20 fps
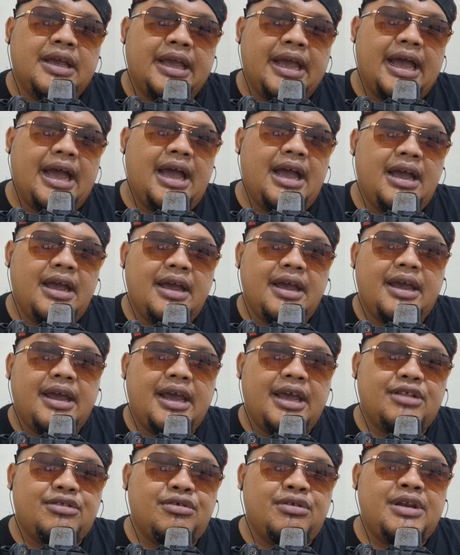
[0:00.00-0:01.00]
Ya,
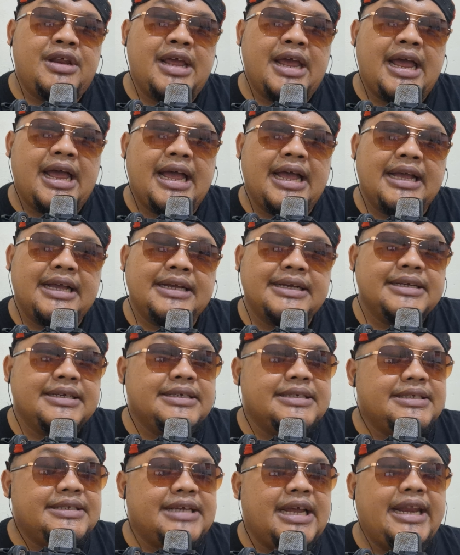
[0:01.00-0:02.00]
itu dia.
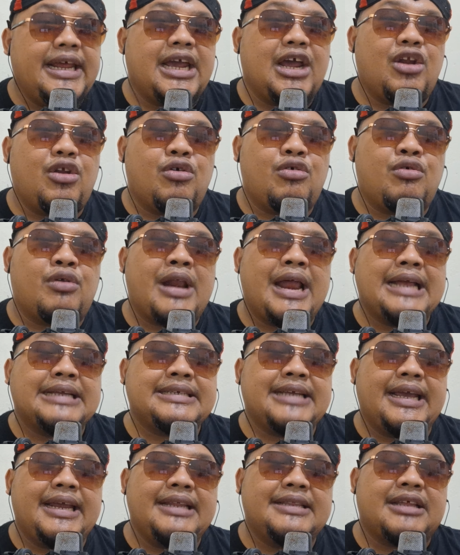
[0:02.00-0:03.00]
Jadi kalau
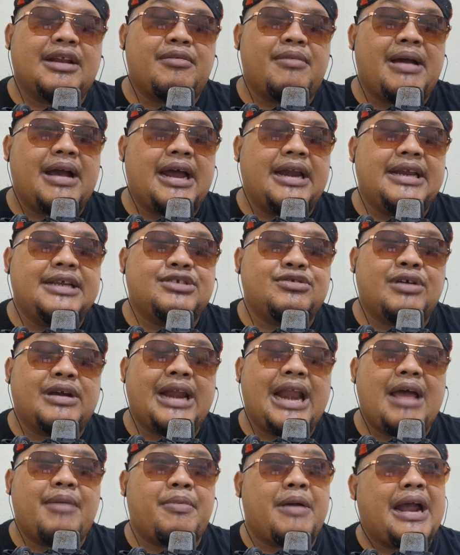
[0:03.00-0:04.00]
kurasa ini termakan isu,
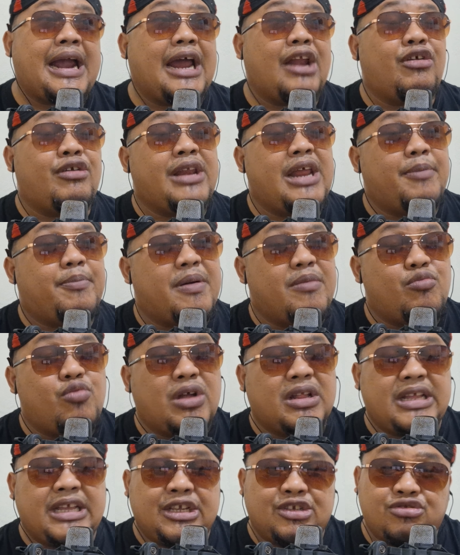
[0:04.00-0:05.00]
kenapa? Kalau dia
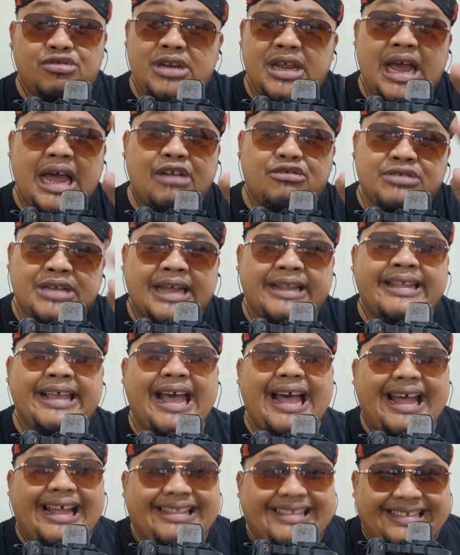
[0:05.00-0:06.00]
pembuat isu, dia harus
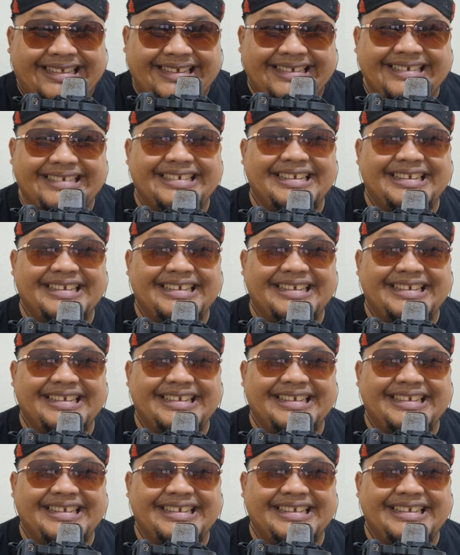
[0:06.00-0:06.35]
hati-hati.